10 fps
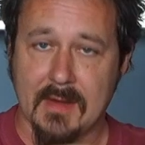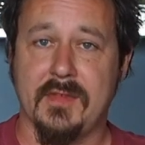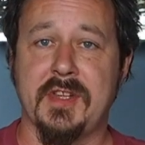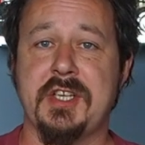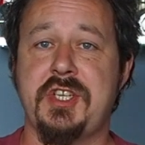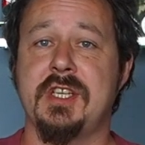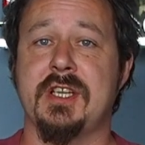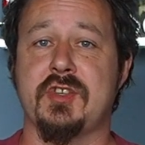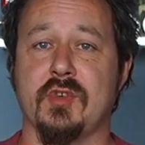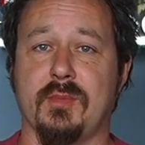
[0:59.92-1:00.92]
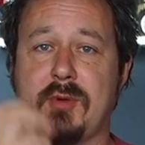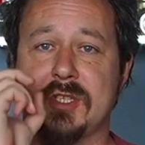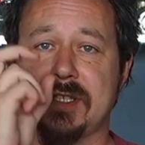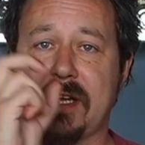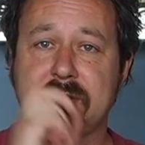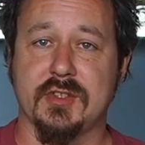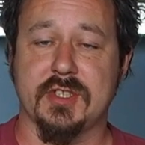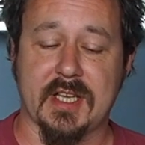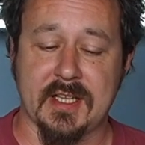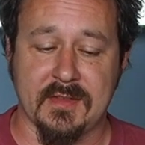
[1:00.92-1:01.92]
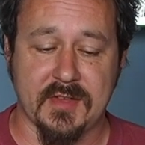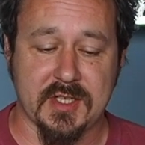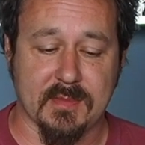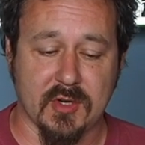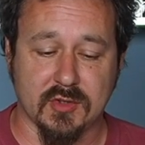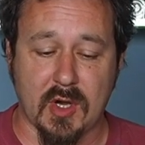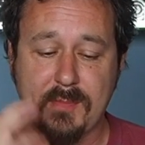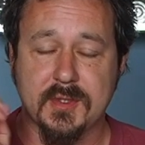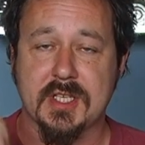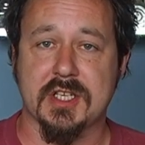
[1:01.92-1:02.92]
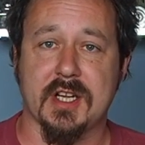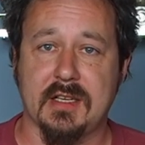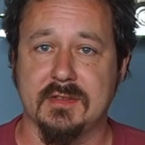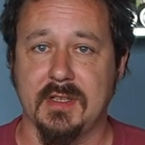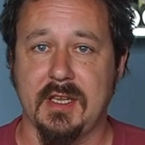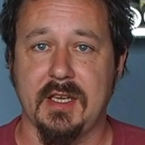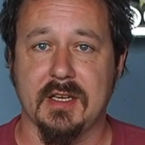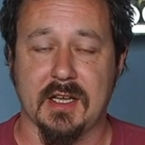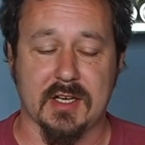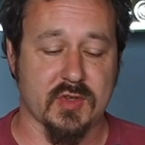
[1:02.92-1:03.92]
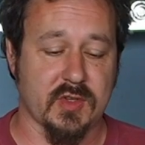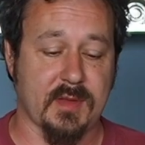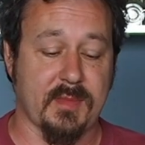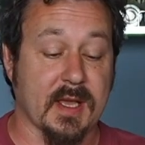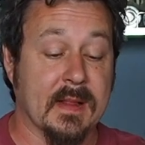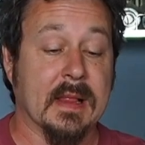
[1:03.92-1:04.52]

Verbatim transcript: в начиночку, просто сразу с сэндвичем хлоп, сожрал и хорошо тебе.